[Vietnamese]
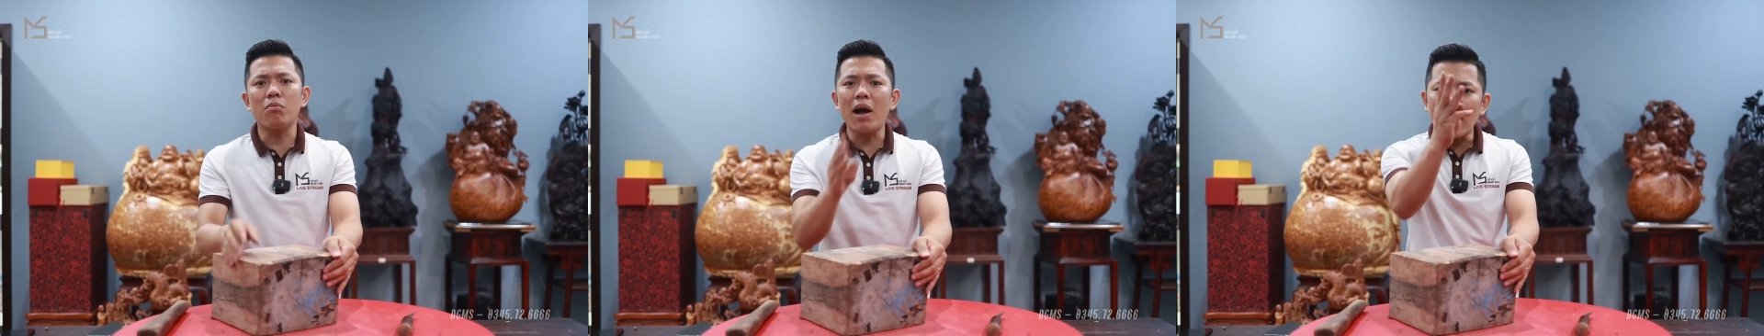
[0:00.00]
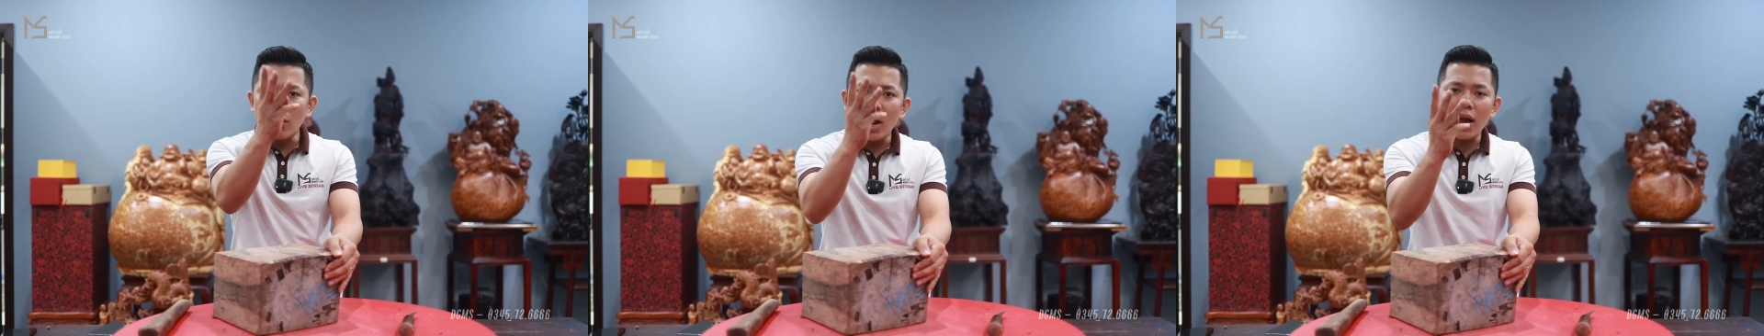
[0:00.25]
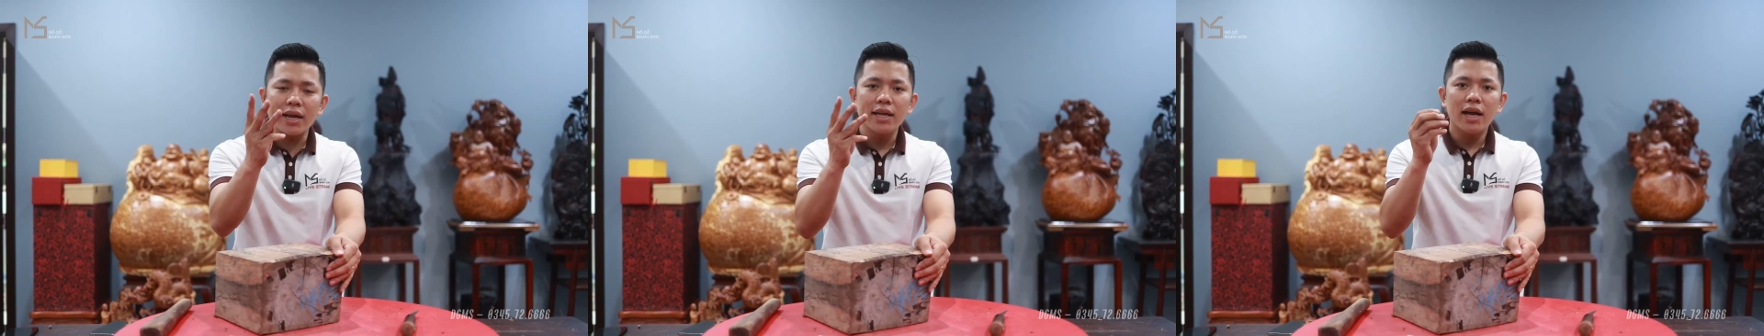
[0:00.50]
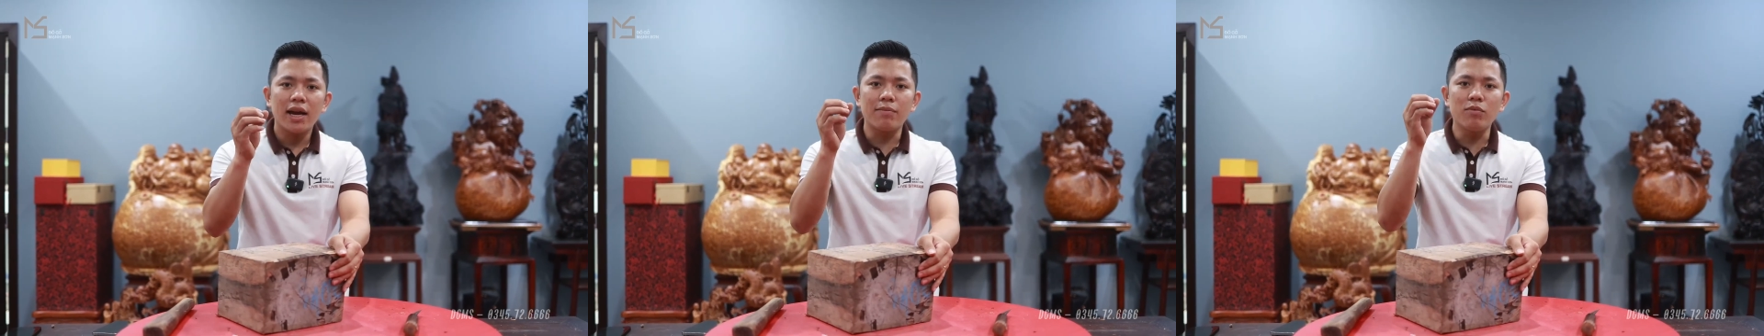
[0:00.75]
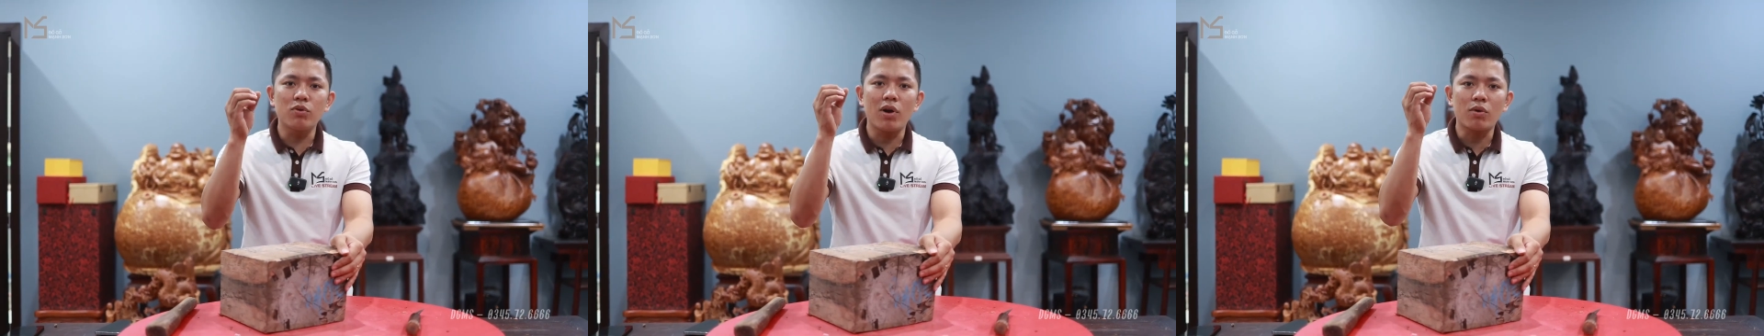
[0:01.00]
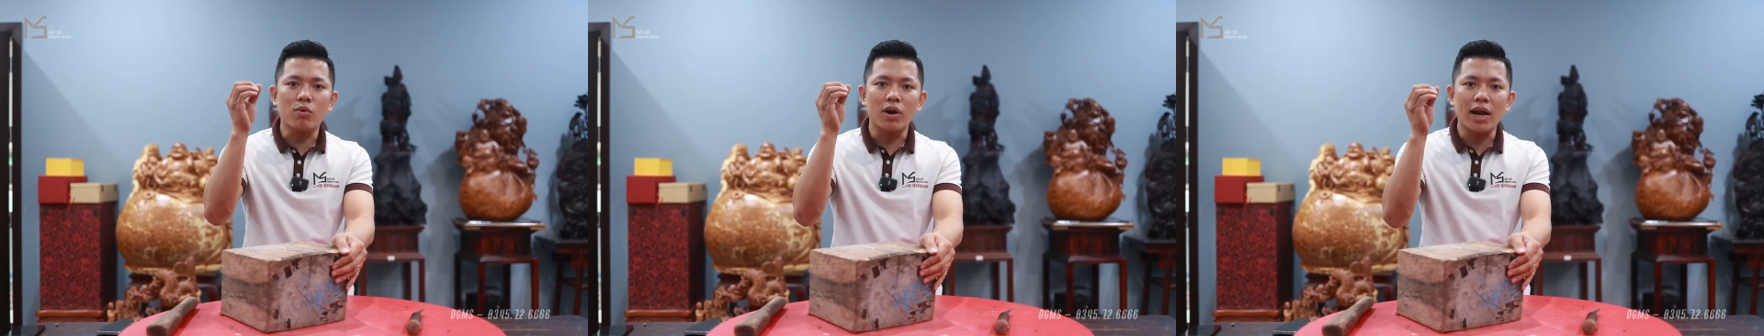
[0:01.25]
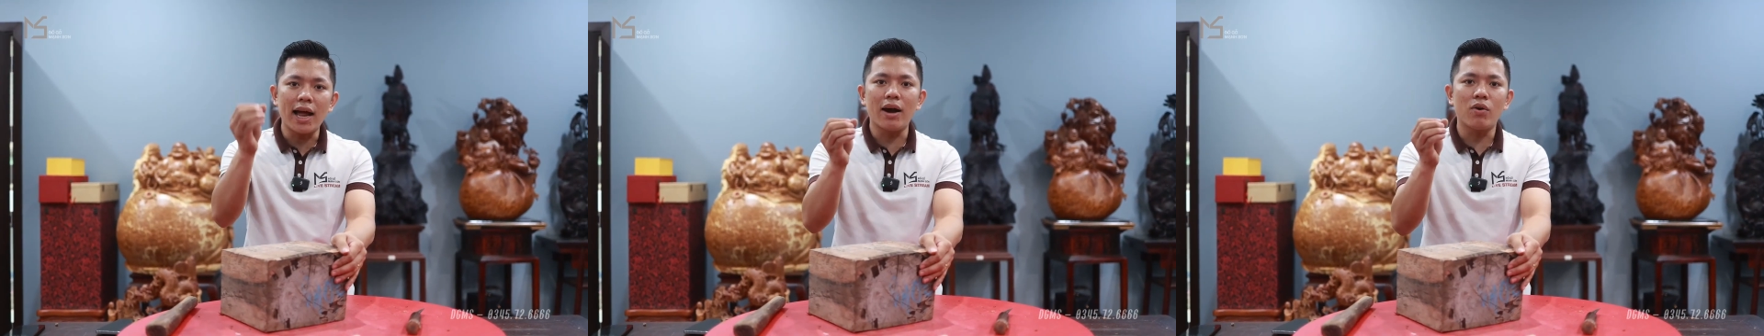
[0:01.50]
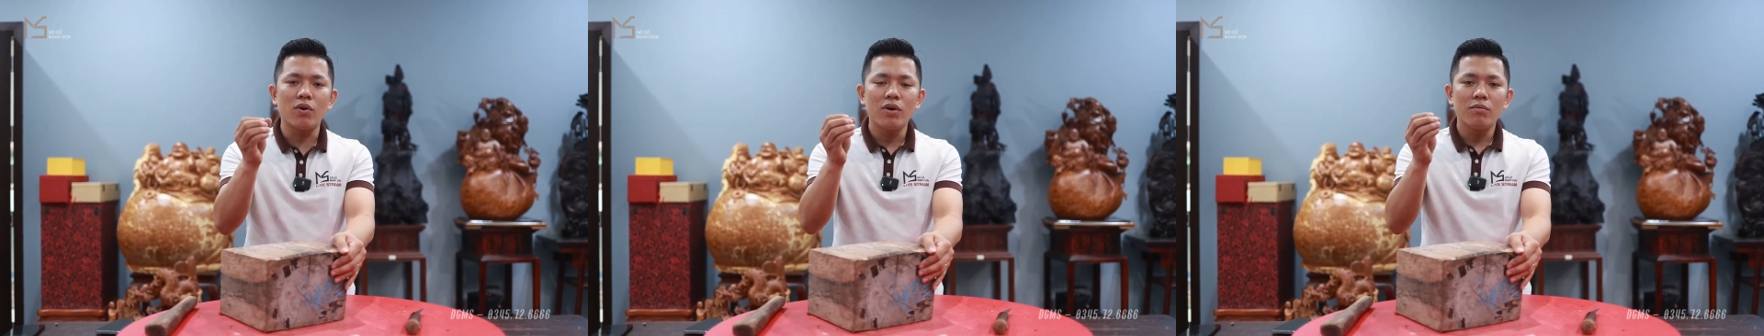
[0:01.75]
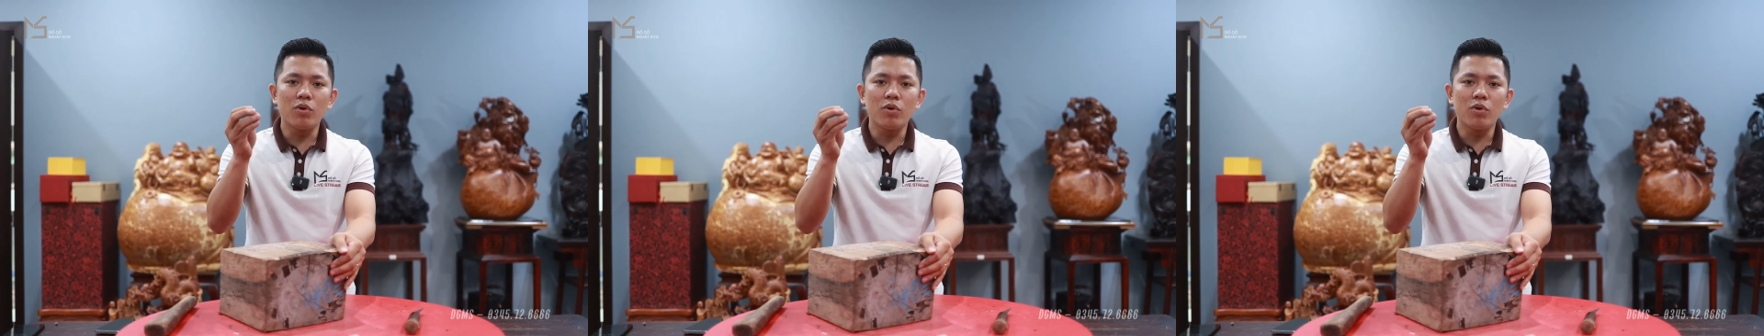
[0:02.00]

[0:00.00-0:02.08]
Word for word: có ba loại là muôn hoa của Lào,